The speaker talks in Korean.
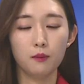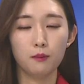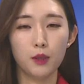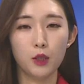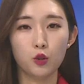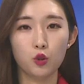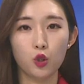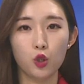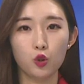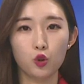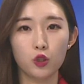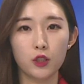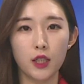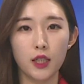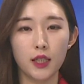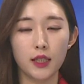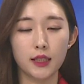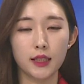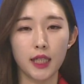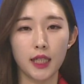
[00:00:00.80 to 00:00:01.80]

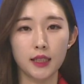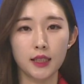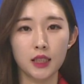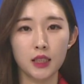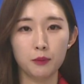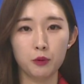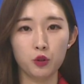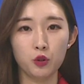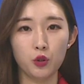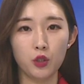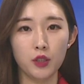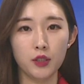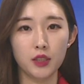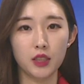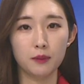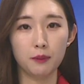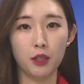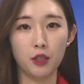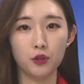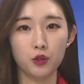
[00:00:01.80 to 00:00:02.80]
미철구가
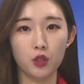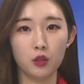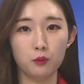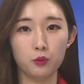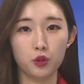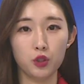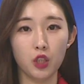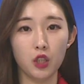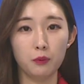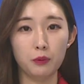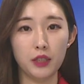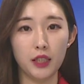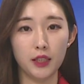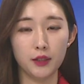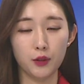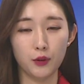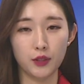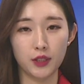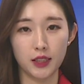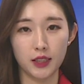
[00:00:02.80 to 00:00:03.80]
자치분권 지방정부
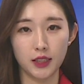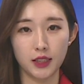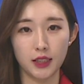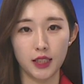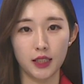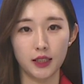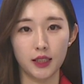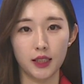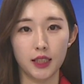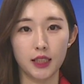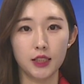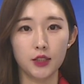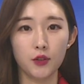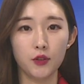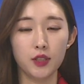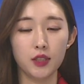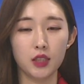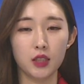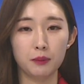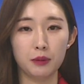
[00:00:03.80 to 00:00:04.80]
협의에서 실시한
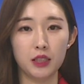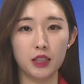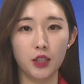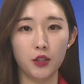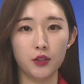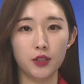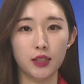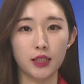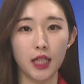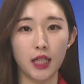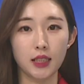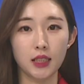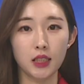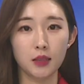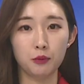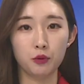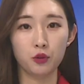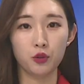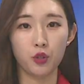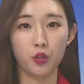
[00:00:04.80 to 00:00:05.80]
2021년
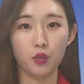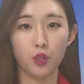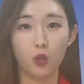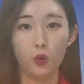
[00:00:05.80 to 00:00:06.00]
자치분권